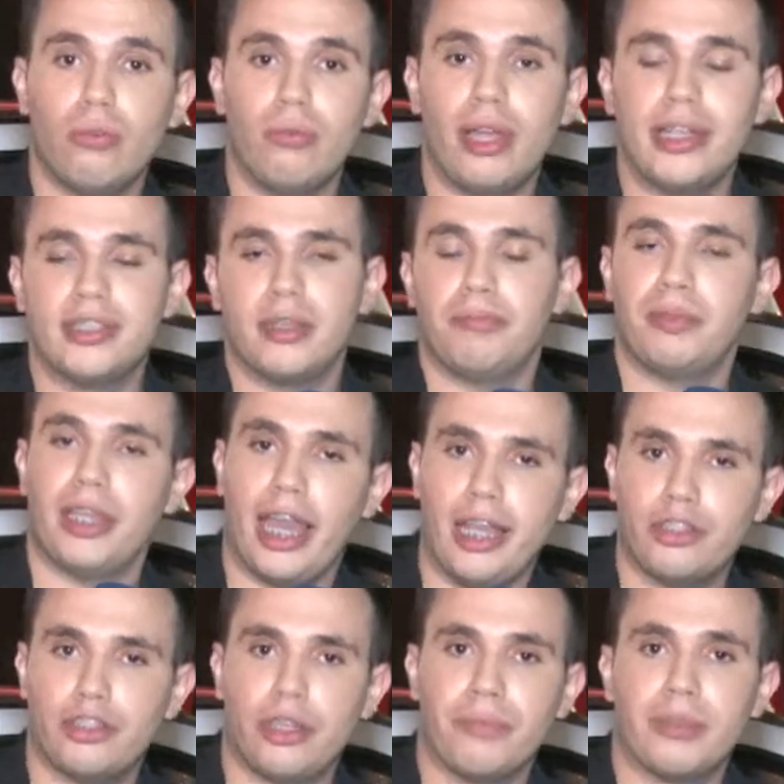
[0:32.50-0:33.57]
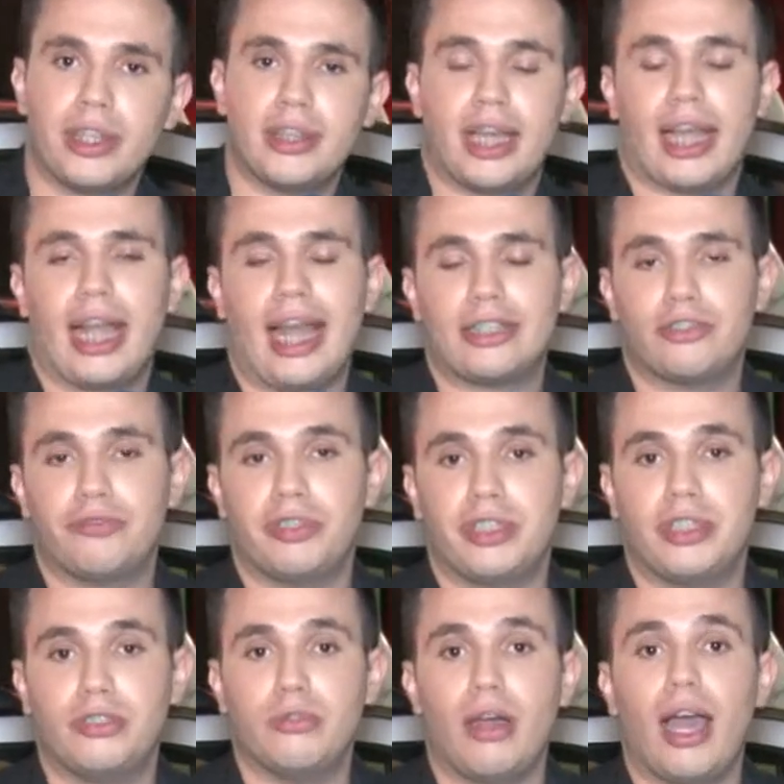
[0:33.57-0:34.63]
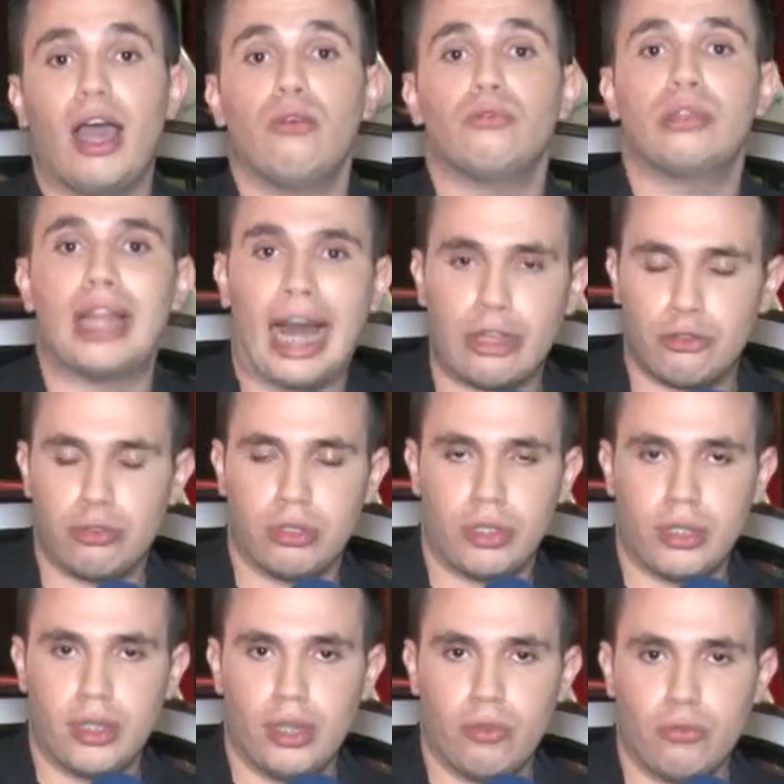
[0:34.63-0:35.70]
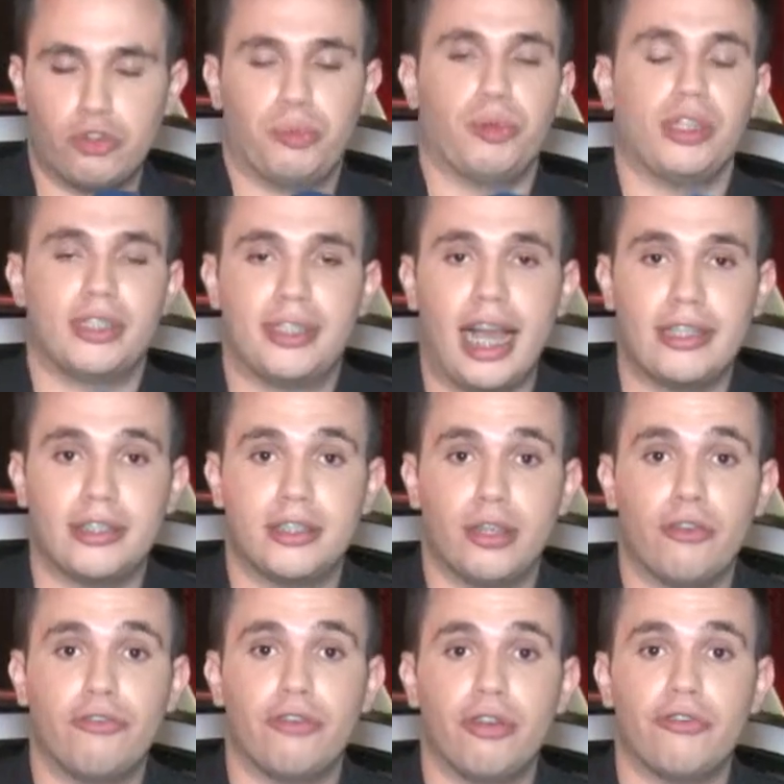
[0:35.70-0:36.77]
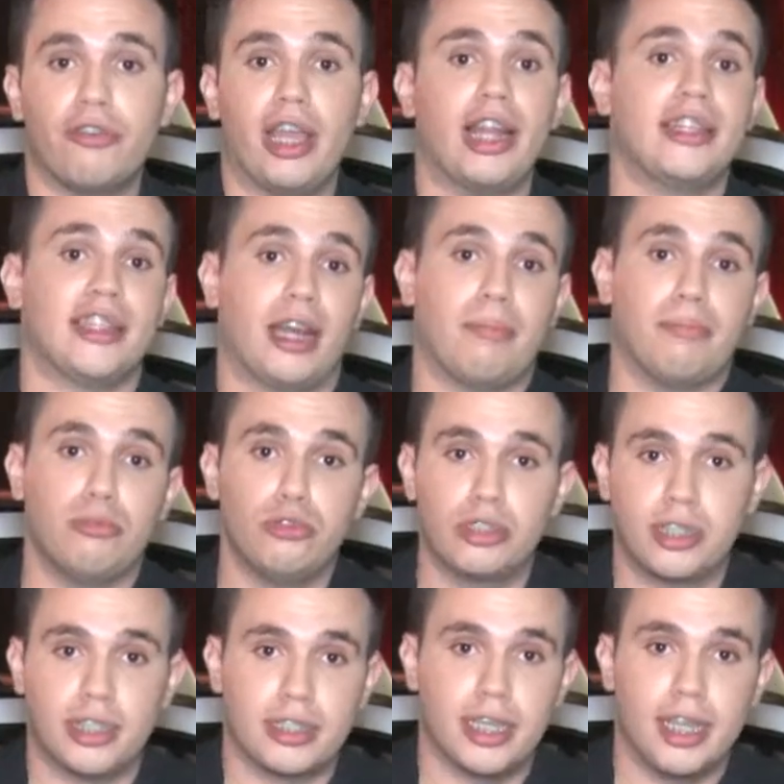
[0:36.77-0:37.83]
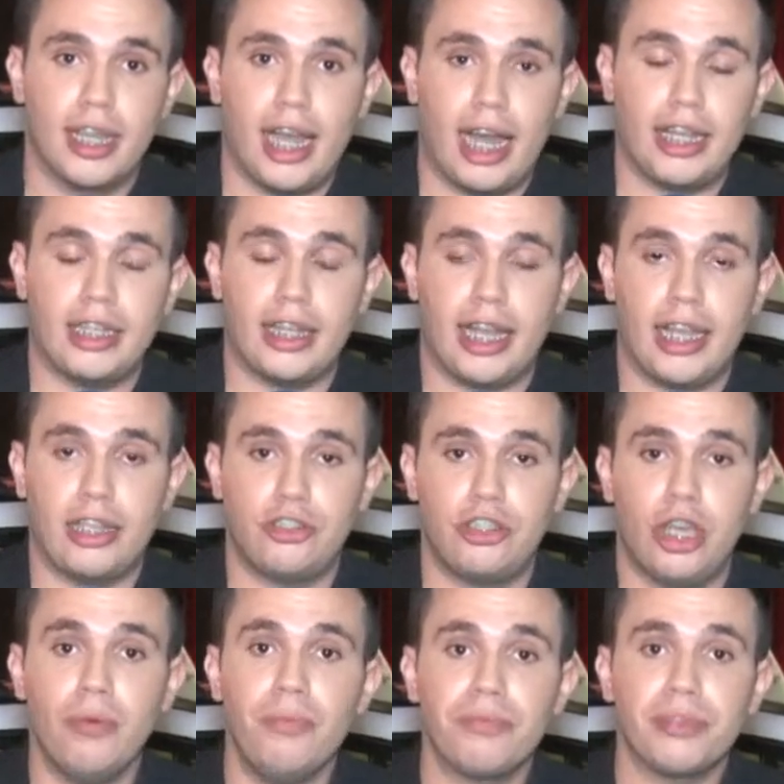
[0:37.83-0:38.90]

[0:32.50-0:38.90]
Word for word: um recipiente na casa do vizinho ao lado. Os policiais então foram realizar buscas ali na região